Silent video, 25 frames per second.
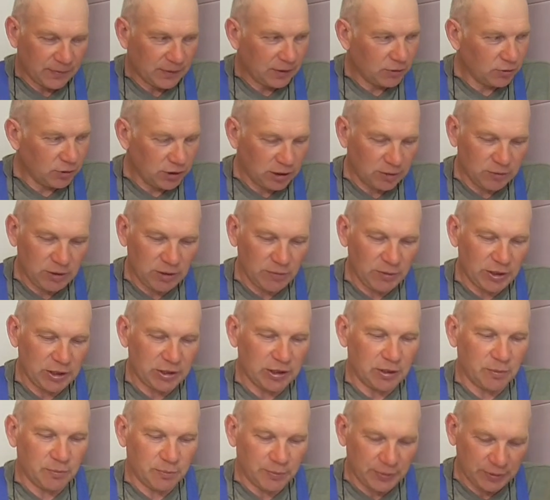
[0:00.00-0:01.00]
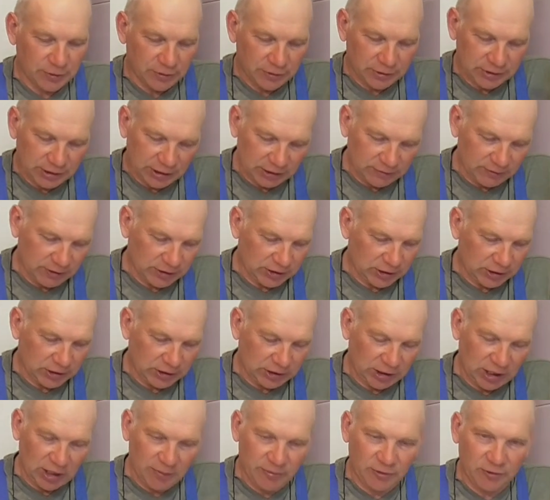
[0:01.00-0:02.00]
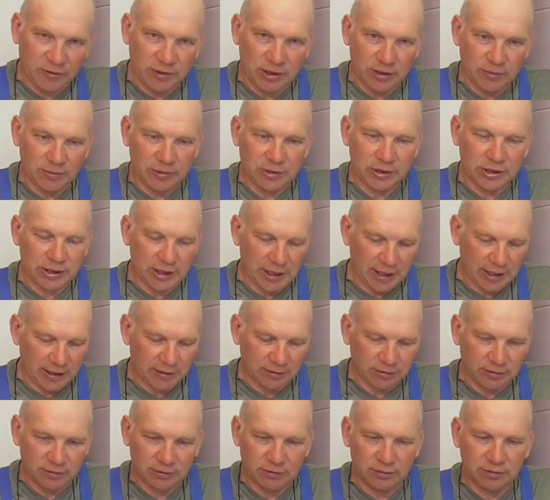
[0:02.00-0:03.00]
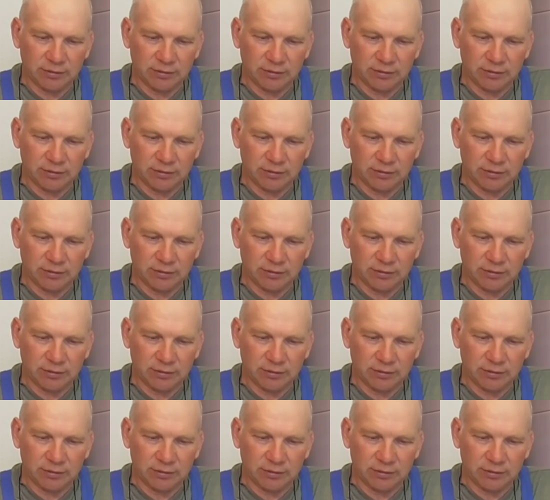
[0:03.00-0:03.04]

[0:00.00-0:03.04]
Но тем не менее, в соответствии с требованием, я